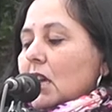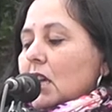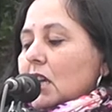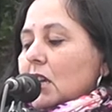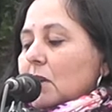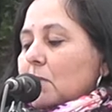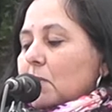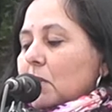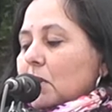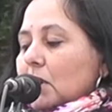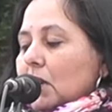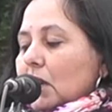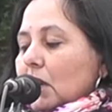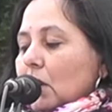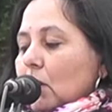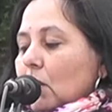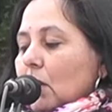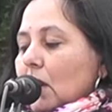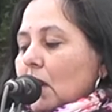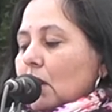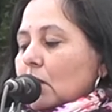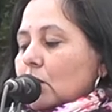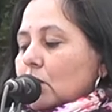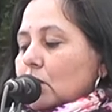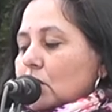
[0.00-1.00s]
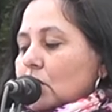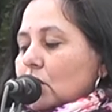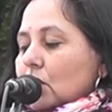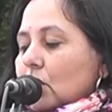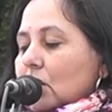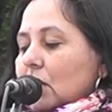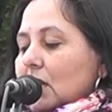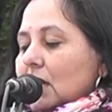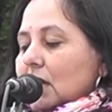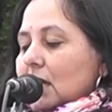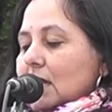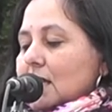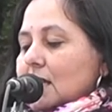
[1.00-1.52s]
y por el cual luchó
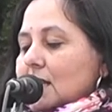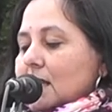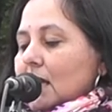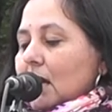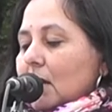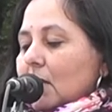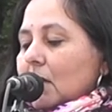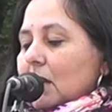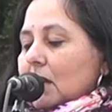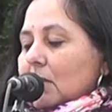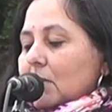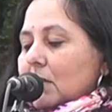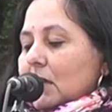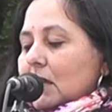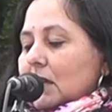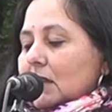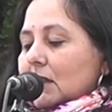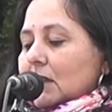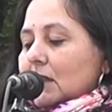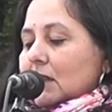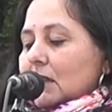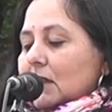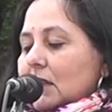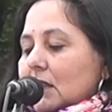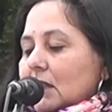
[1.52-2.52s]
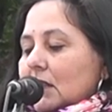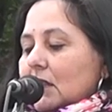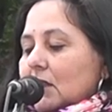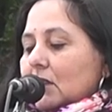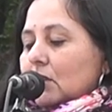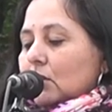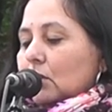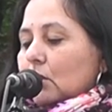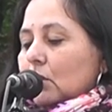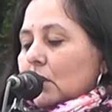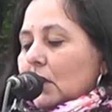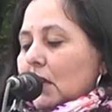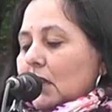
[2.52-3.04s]
incansablemente
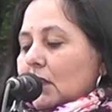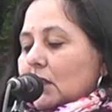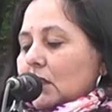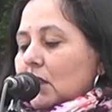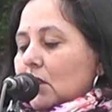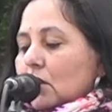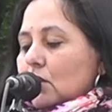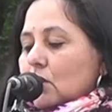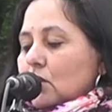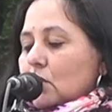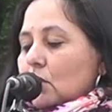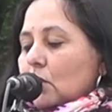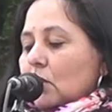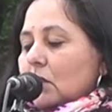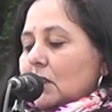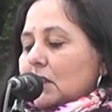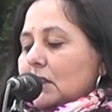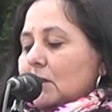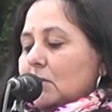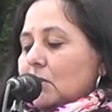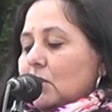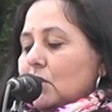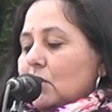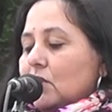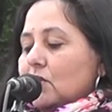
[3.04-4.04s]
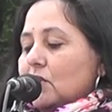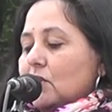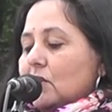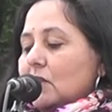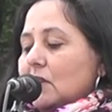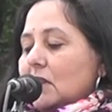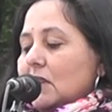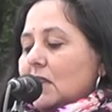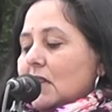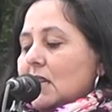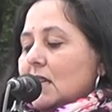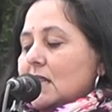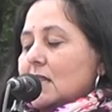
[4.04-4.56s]
durante los últimos
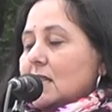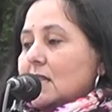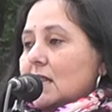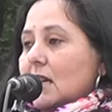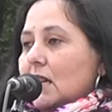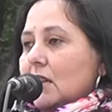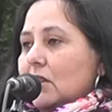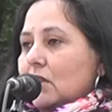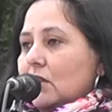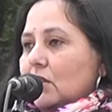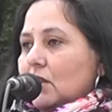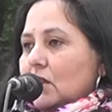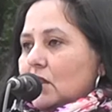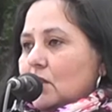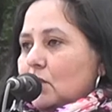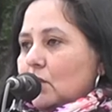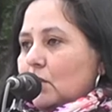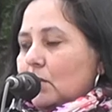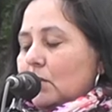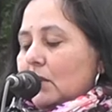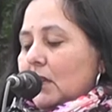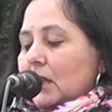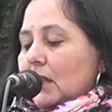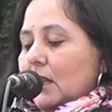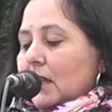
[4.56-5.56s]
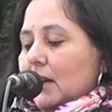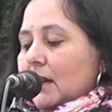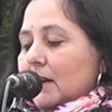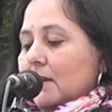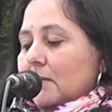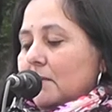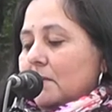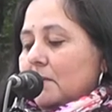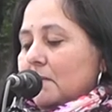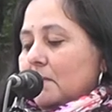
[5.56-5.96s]
10 años de su vida.